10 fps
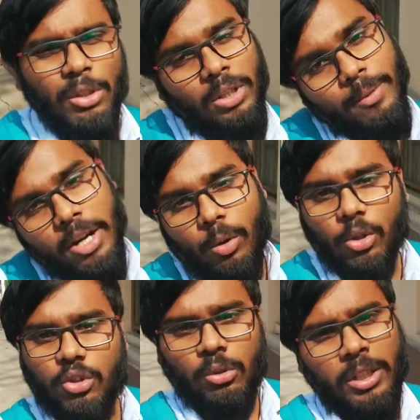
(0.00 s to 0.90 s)
কিন্তু তা বলে
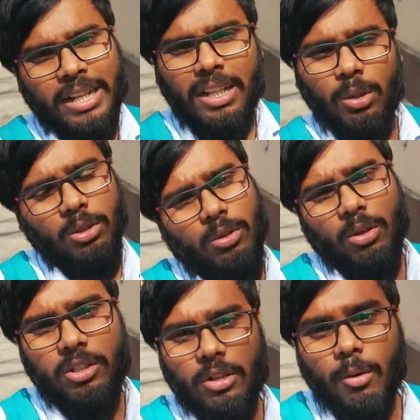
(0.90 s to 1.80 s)
রসুনটা কী দোষ
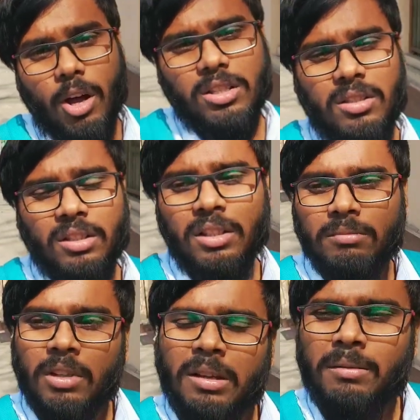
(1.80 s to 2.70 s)
করেছিল বস
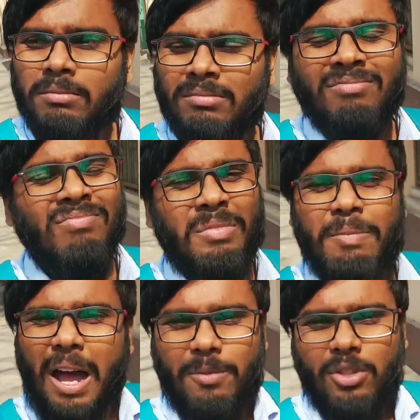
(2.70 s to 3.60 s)

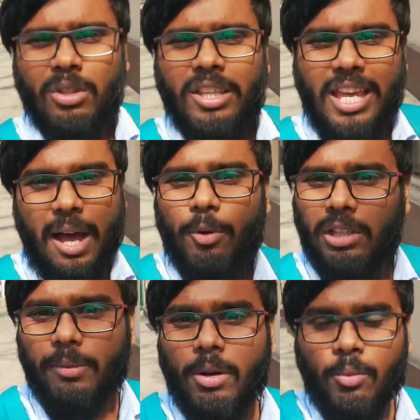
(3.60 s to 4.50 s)
ভাবছো কি
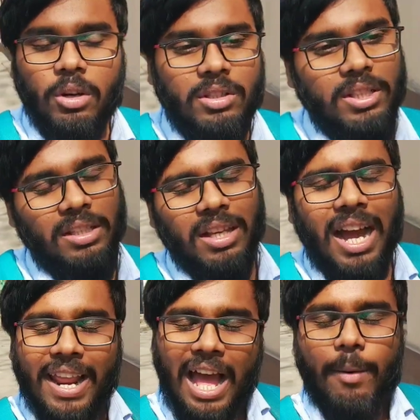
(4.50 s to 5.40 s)
আবল তাবল বকছি
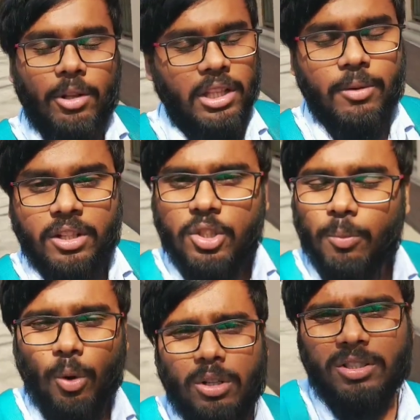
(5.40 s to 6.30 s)
আরে আবল তাবল কিছু
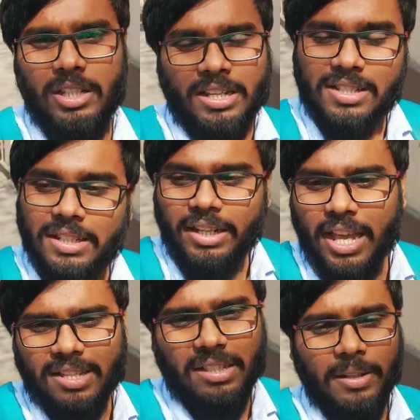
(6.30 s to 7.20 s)
বকছি না
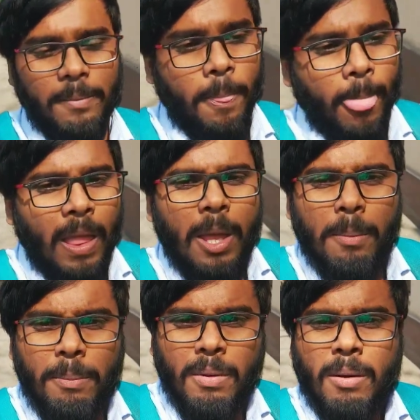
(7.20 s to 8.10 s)
সিরিয়াসলি
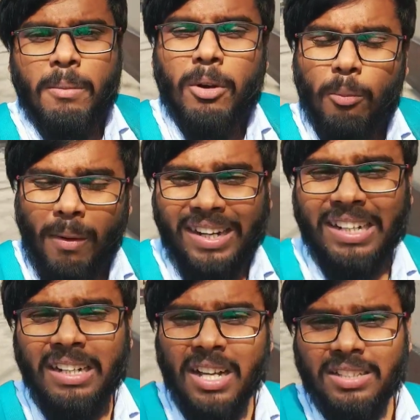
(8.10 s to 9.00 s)

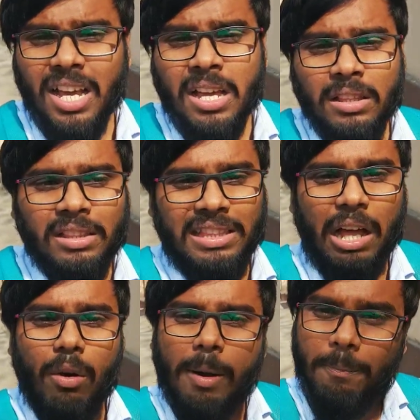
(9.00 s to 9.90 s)
মাটন কাঁসা
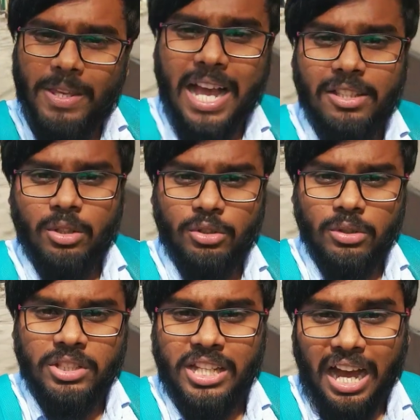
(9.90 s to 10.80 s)
তাও আবার পেঁয়াজ
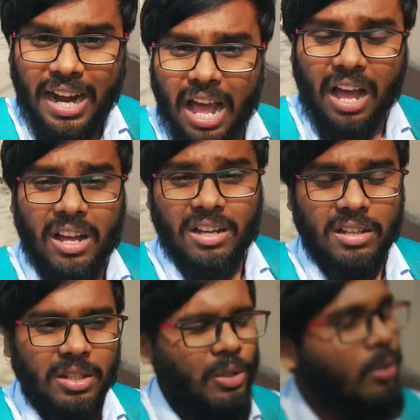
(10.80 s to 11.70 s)
রসুন ছাড়া
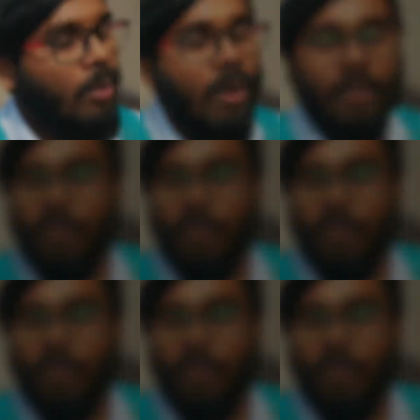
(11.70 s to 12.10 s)
নো